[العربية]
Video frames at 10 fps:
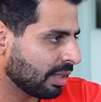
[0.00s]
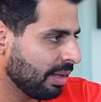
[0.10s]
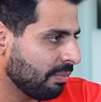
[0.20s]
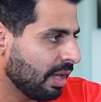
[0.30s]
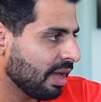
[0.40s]

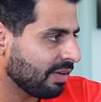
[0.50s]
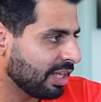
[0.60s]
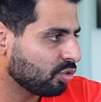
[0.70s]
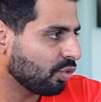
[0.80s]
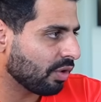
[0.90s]
تمام
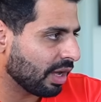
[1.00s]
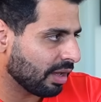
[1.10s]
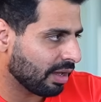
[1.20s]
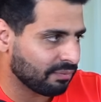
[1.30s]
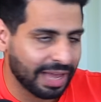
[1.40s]
فانتوا
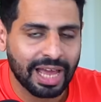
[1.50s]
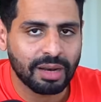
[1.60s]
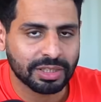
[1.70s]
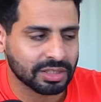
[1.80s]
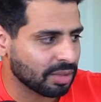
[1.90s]
في
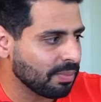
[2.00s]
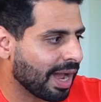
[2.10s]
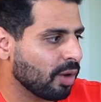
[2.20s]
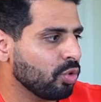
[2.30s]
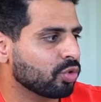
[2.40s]
اغلب التصاميم
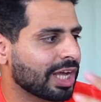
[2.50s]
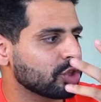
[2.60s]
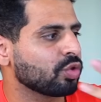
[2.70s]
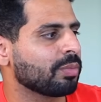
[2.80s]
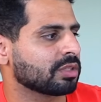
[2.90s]
حاولوا
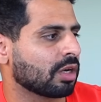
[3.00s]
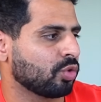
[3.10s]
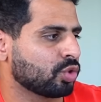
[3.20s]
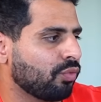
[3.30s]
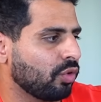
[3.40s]
تغذوا
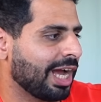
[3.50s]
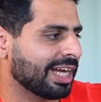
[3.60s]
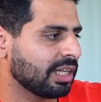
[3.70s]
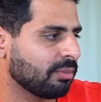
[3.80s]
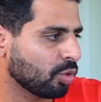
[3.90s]
بصركم تشوفوا
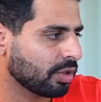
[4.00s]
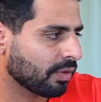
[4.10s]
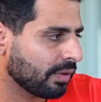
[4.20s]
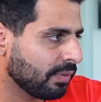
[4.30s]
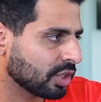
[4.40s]
الحاجات اللي موجوده في
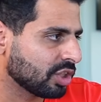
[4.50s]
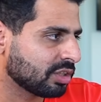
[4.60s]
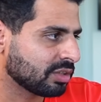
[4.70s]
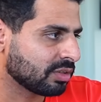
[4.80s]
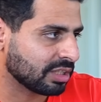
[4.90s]
كانفا
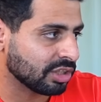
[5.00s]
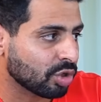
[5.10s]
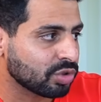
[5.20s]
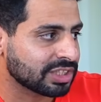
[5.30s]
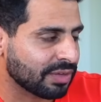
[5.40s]
عشان
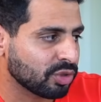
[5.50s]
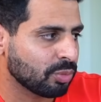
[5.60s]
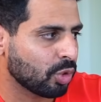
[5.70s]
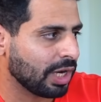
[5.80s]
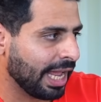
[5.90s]
تقدروا تستفادوا
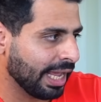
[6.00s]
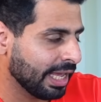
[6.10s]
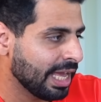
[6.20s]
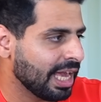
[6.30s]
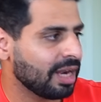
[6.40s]
من كل
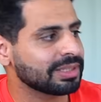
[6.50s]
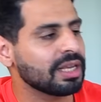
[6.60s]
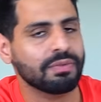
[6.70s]
حاجه هنا مثلا